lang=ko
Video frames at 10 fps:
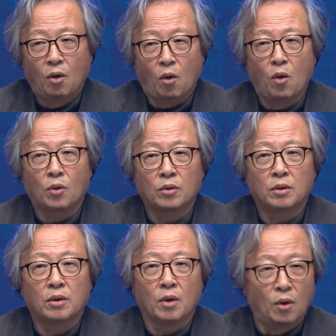
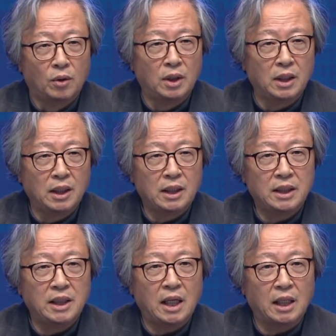옥룡을
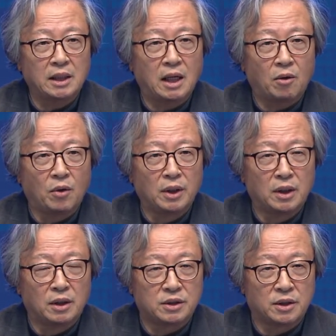이야기하고
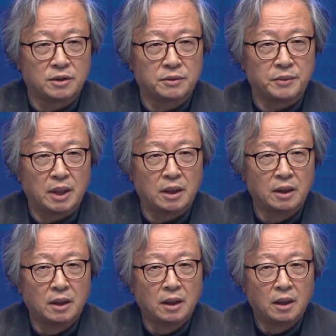있는 것이었습니다.
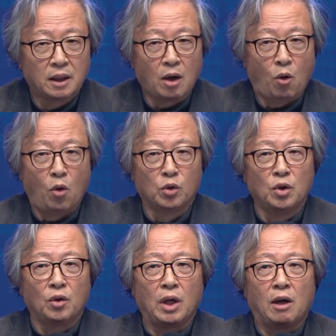그러니까
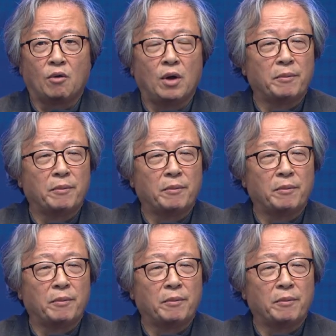옥룡이라고